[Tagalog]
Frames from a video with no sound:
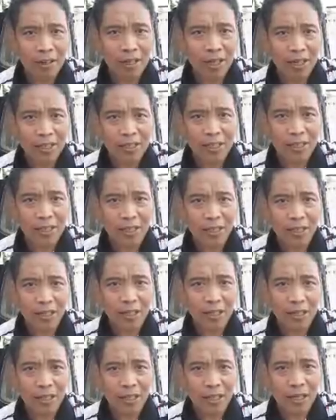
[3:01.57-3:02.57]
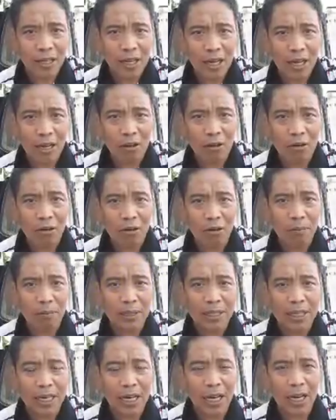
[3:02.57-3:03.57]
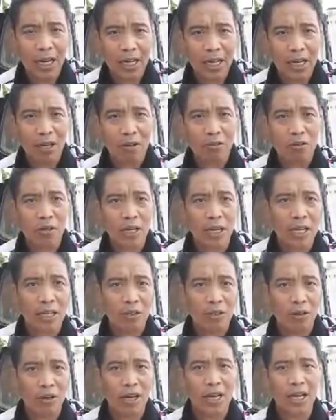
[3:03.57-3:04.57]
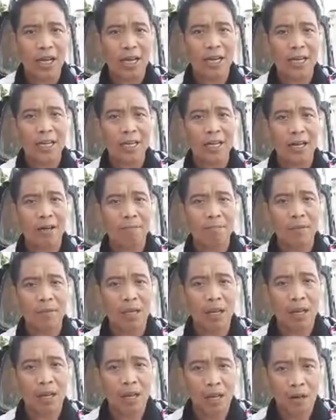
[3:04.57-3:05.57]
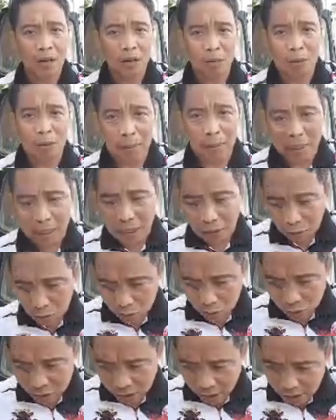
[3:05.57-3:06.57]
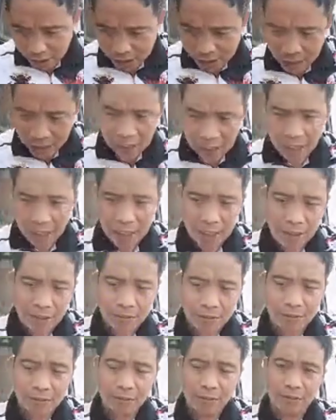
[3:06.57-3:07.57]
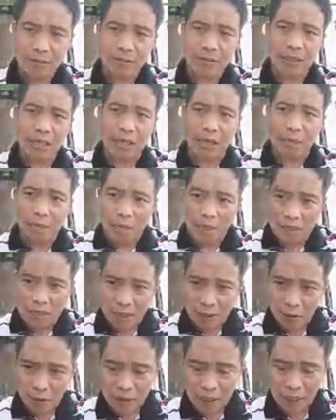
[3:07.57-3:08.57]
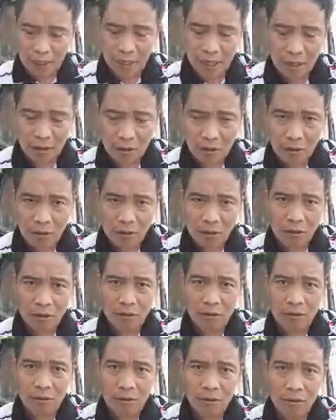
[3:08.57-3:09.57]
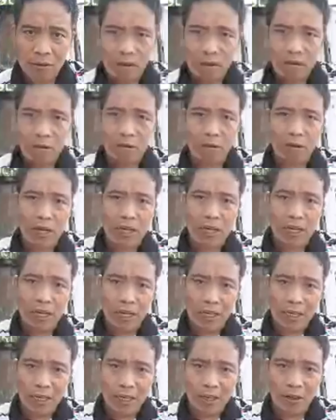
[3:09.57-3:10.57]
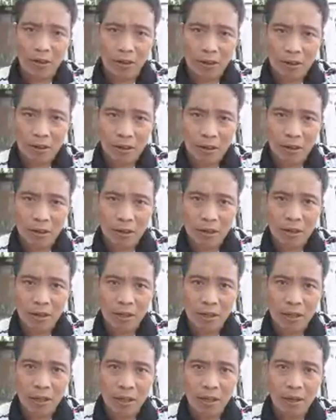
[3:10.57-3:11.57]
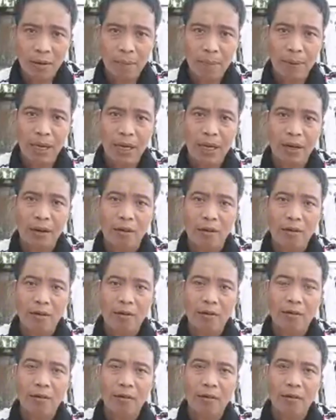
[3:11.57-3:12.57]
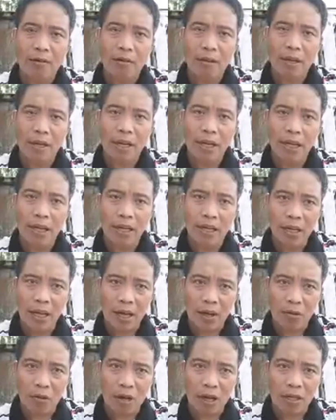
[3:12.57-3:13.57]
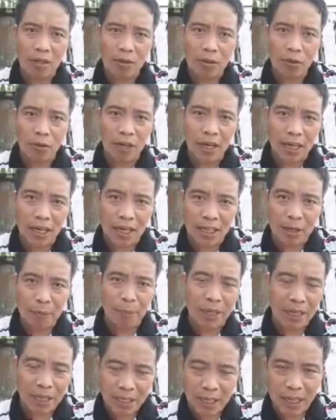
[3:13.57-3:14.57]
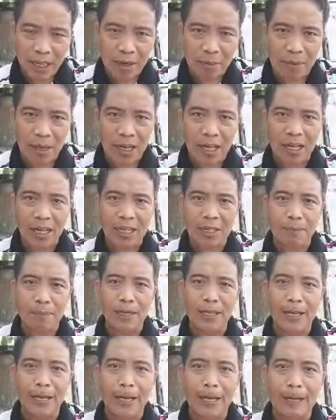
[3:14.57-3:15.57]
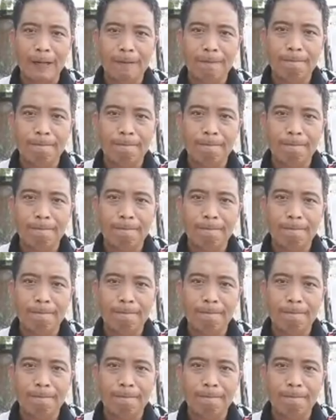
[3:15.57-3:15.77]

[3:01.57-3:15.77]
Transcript: Kasi ako, matagal na rin akong reactor ng Kalingap. Lumaban ako kung saan saan, nakipagsagutan ako kung kani-kanino. Pero, hindi ako ang tunay na depender, mga kaibigan.